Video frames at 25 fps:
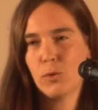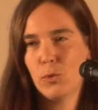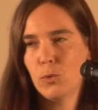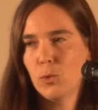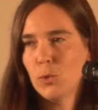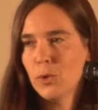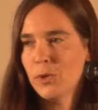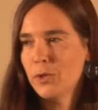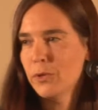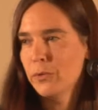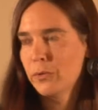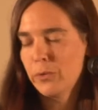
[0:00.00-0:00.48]

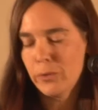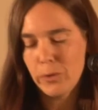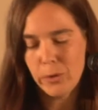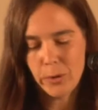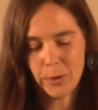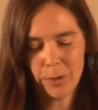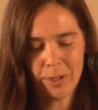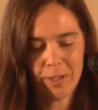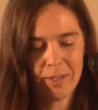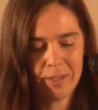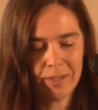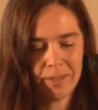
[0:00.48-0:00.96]
große
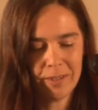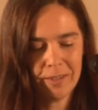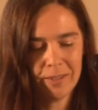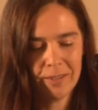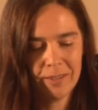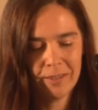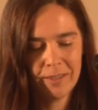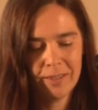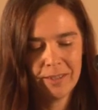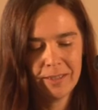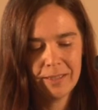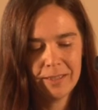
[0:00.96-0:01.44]
Freude,
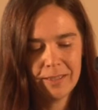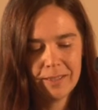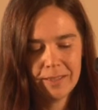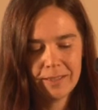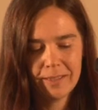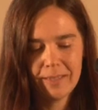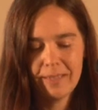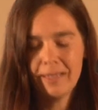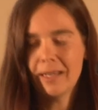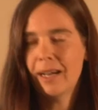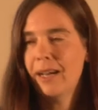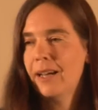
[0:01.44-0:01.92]

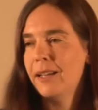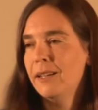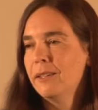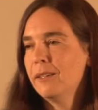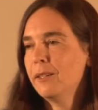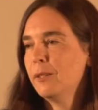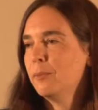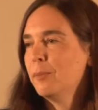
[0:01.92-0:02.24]
Sie alle